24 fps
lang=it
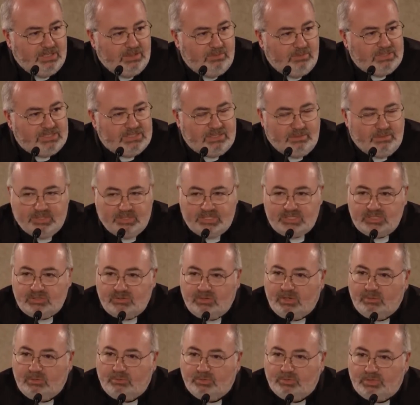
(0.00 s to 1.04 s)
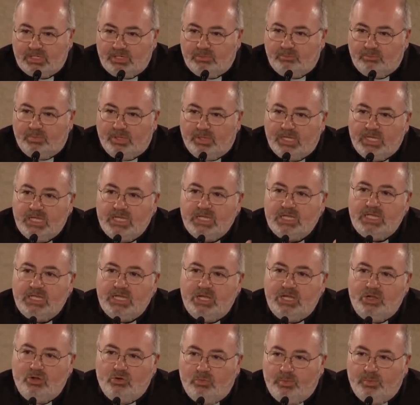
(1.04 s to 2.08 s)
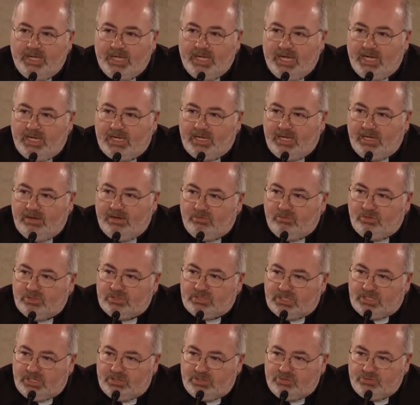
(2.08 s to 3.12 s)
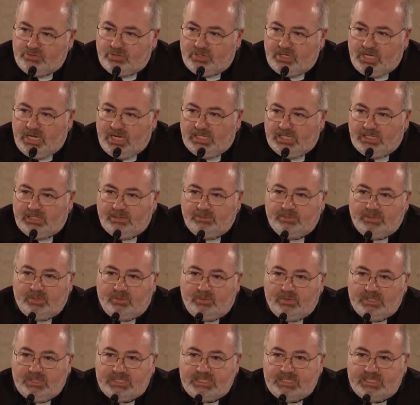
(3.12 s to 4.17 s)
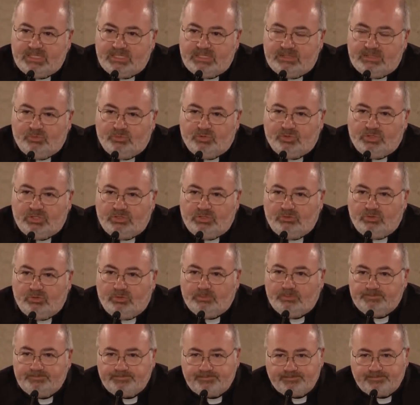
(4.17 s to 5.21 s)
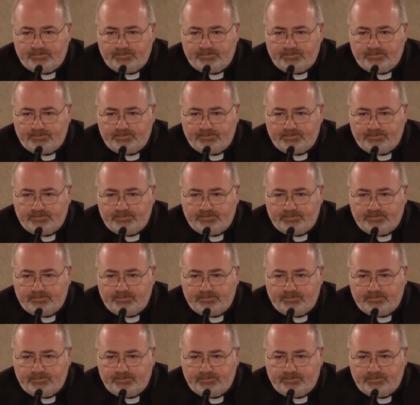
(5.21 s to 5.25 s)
Questa persona potrebbe illuminare la vostra giornata per qualsiasi motivo